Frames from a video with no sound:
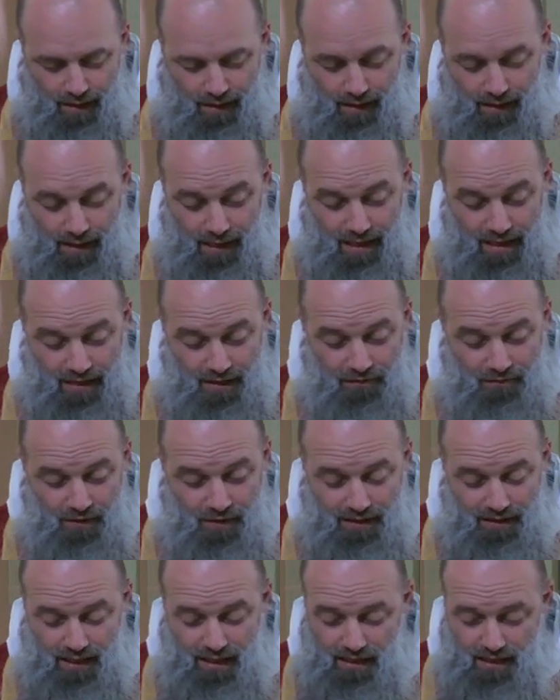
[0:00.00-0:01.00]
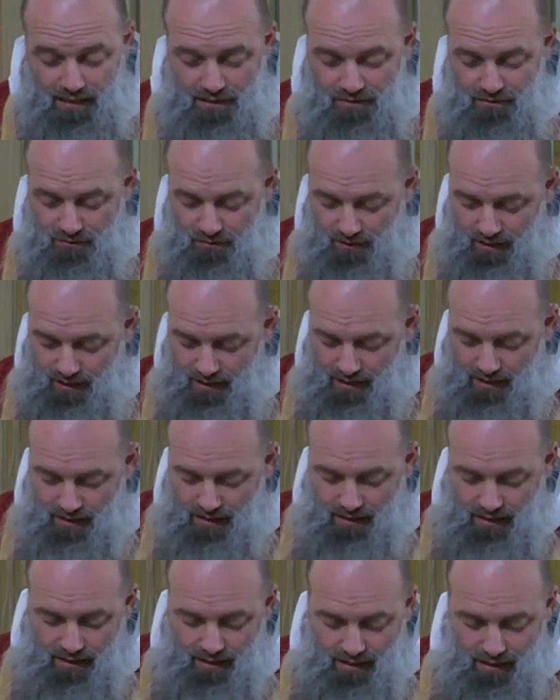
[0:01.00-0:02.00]
Cari fratelli e
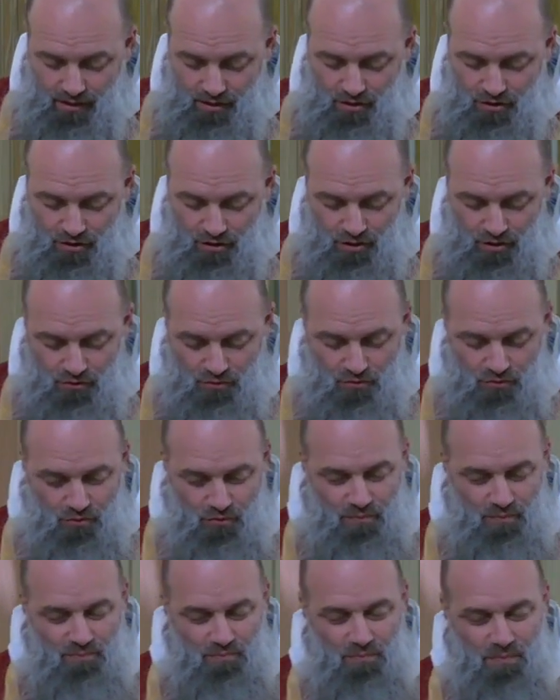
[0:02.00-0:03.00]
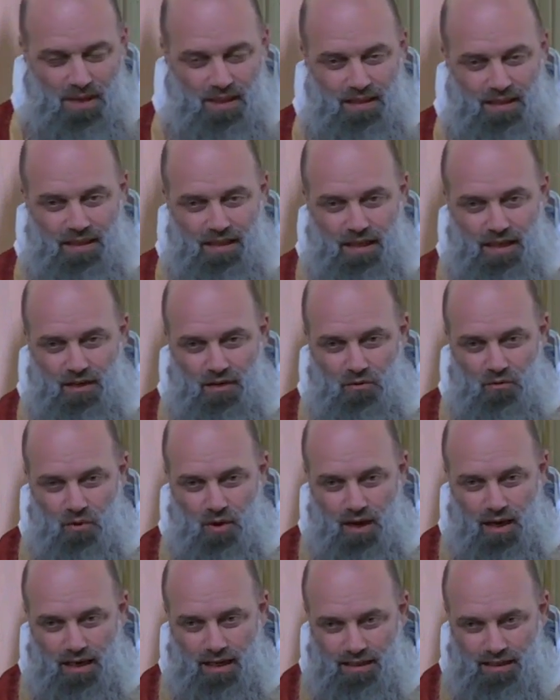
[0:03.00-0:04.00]
sorelle, Gesù mette in
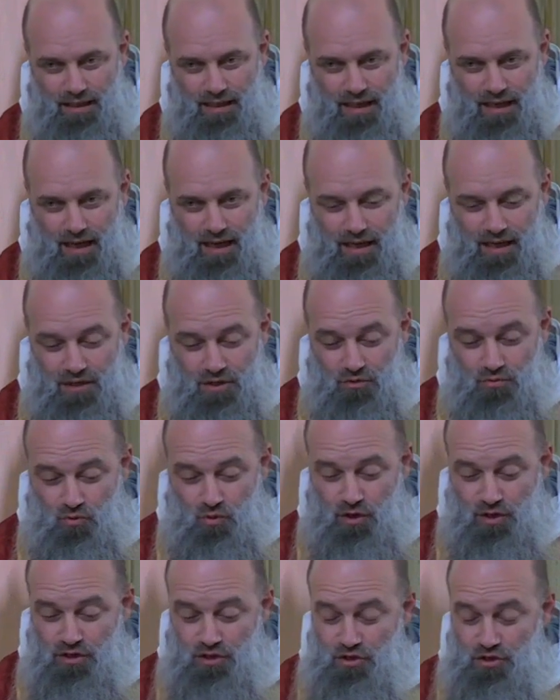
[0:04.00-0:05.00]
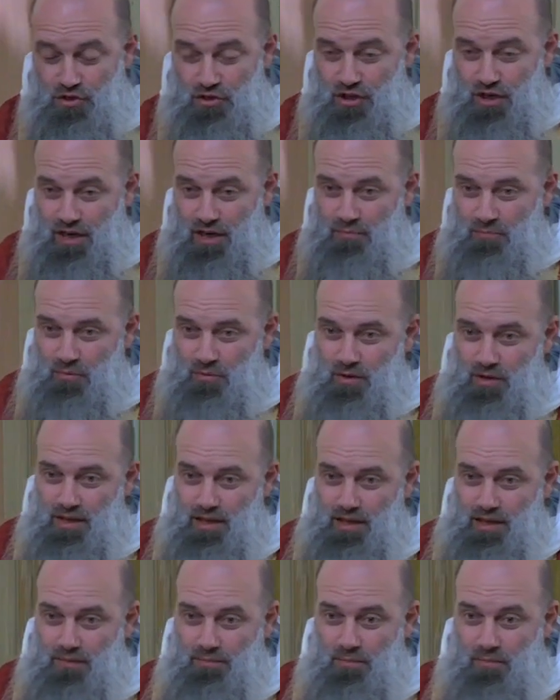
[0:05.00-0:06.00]
guardia i suoi
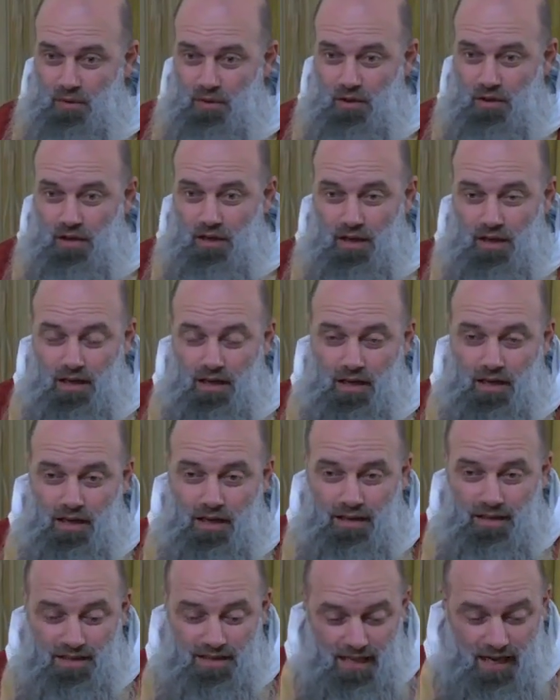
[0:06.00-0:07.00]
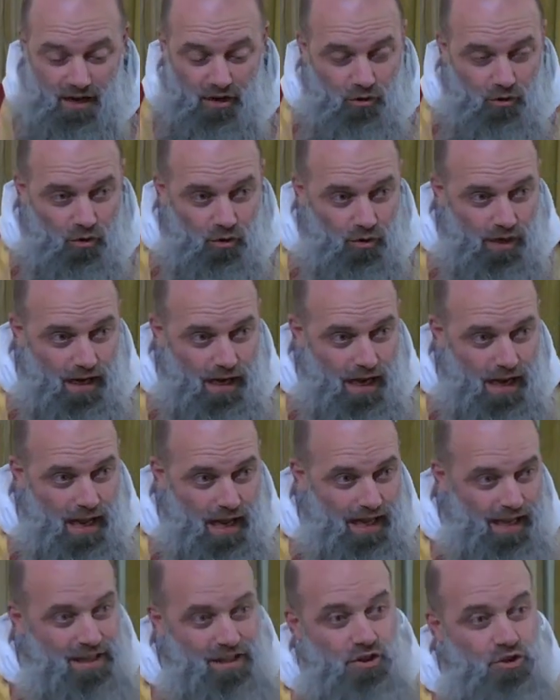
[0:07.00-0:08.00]
discepoli di
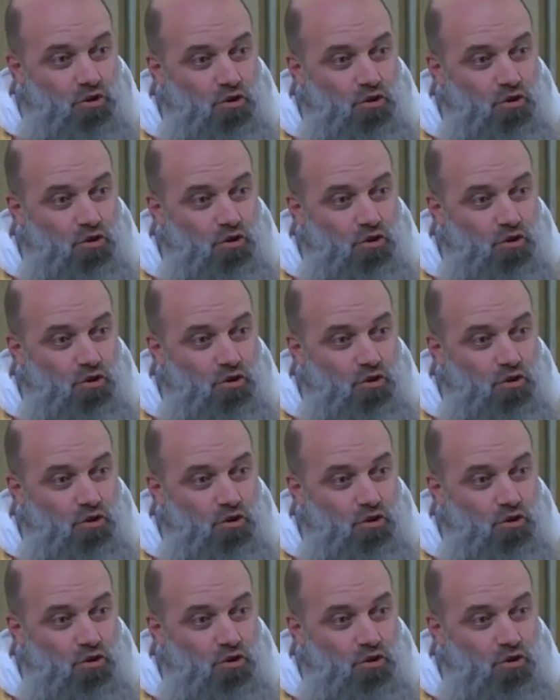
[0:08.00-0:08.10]
allora e di